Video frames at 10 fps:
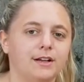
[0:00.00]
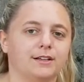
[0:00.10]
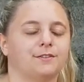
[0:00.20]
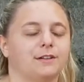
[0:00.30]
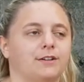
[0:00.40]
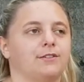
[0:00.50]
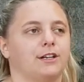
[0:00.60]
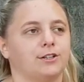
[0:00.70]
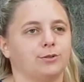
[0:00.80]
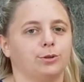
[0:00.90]
Das war dann wieder
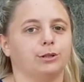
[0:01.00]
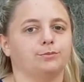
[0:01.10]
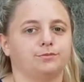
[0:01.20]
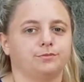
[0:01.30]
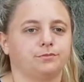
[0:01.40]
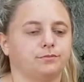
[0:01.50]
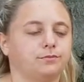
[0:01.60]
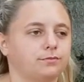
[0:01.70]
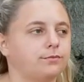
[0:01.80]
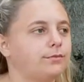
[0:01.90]
echt cool.
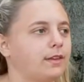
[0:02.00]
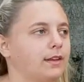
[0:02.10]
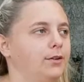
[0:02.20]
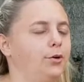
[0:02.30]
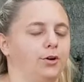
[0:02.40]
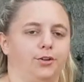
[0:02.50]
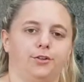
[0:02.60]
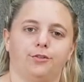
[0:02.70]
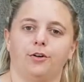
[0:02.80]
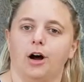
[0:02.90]
Ja,
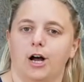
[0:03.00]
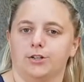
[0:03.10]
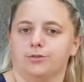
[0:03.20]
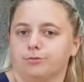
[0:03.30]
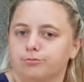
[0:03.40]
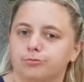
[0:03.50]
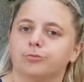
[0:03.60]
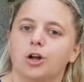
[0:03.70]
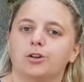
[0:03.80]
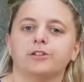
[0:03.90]
das war also
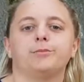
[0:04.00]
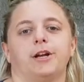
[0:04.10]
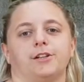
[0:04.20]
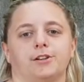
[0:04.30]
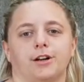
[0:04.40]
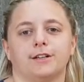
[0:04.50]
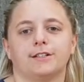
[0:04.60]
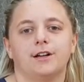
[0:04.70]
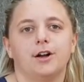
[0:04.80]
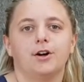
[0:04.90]
das Märcheneis.
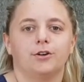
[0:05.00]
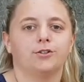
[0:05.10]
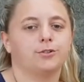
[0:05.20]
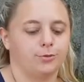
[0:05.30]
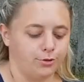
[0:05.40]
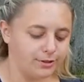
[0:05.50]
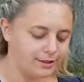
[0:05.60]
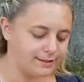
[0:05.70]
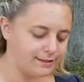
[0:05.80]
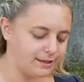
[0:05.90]
Und zum Schluss
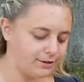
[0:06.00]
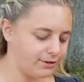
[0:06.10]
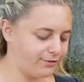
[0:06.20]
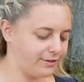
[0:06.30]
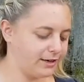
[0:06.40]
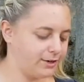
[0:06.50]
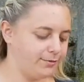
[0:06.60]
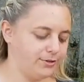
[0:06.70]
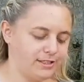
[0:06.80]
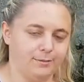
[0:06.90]
hat sie dann noch gefragt, ob
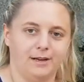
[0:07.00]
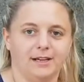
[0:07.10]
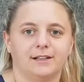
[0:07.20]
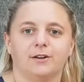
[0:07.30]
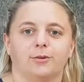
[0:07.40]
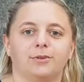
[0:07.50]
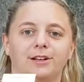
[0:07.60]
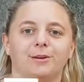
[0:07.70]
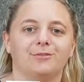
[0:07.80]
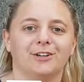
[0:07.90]
wir unser Märchen auch
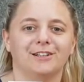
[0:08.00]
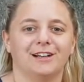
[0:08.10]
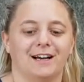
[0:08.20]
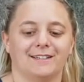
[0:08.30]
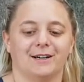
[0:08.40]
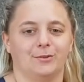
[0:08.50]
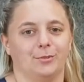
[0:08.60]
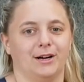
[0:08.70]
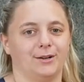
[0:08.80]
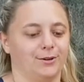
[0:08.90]
mitnehmen wollen. Also haben wir
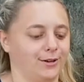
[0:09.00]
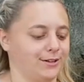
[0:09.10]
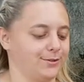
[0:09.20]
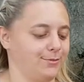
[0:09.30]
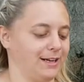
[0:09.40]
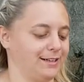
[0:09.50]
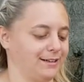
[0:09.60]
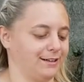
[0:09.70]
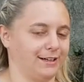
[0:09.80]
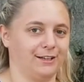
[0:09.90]
beide noch hier so ein Märchen
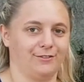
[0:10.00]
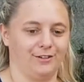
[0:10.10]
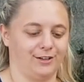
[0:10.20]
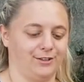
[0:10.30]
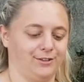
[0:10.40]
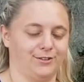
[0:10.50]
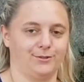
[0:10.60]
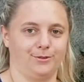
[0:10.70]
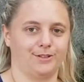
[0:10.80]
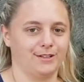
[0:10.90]
gekriegt. Finde ich richtig
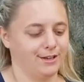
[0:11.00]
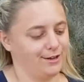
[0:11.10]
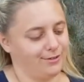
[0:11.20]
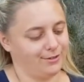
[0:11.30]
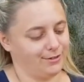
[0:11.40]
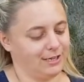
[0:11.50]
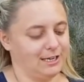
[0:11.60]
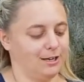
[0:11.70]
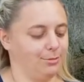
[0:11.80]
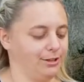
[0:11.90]
süß. Wie so ein
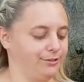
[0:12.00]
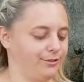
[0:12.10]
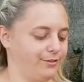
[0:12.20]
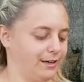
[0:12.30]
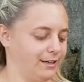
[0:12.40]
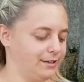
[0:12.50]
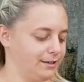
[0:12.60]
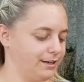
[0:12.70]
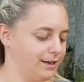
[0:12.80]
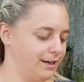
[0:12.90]
kleiner Brief gefaltet.
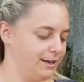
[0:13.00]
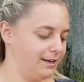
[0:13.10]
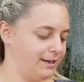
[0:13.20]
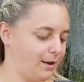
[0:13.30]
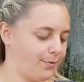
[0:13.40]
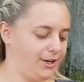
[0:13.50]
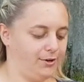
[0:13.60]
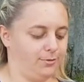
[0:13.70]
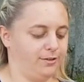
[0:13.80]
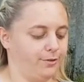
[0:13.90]
Ich habe die
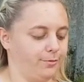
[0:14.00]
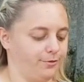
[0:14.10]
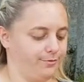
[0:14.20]
Nummer 5.